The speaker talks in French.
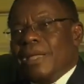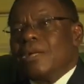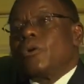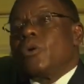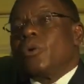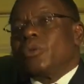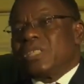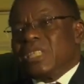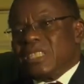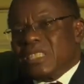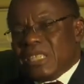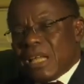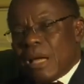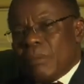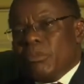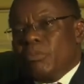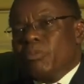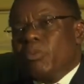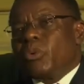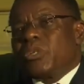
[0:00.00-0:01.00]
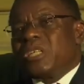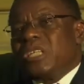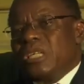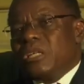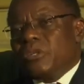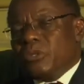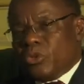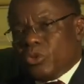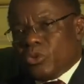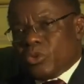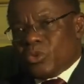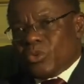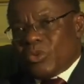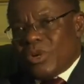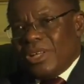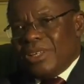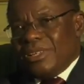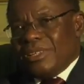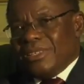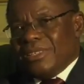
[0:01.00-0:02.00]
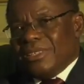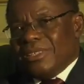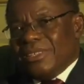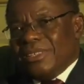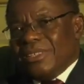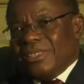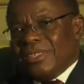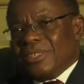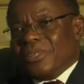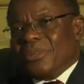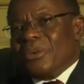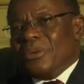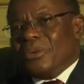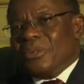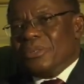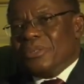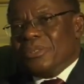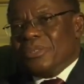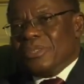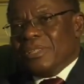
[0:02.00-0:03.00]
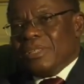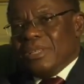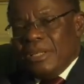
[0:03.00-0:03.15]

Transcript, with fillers: incontestable pour qui que ce soit, que